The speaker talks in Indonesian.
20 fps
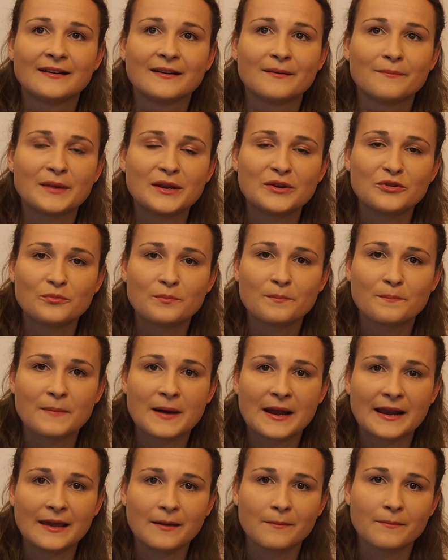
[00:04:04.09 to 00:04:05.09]
minum
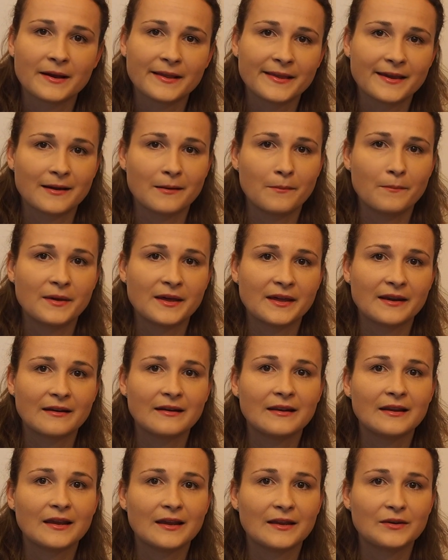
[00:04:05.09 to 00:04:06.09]
paling banyak bir
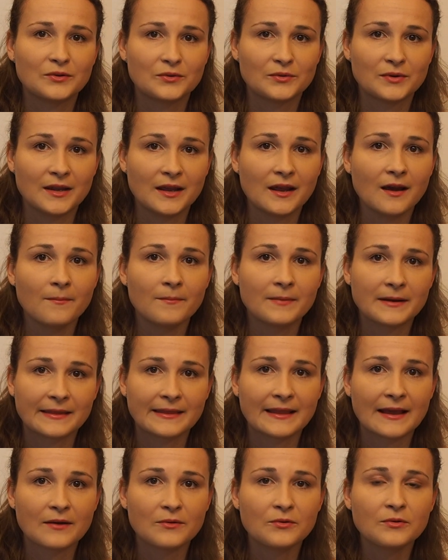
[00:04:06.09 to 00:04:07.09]
di dunia per
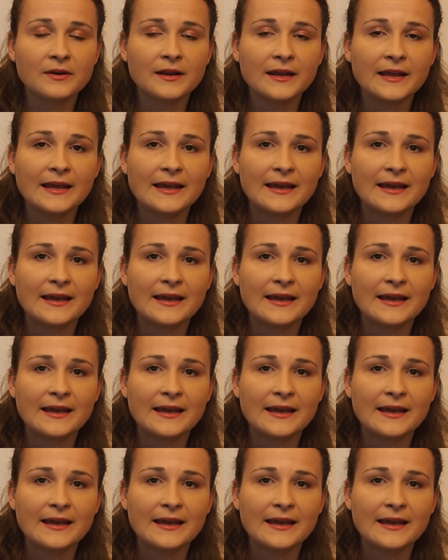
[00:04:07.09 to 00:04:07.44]
tahun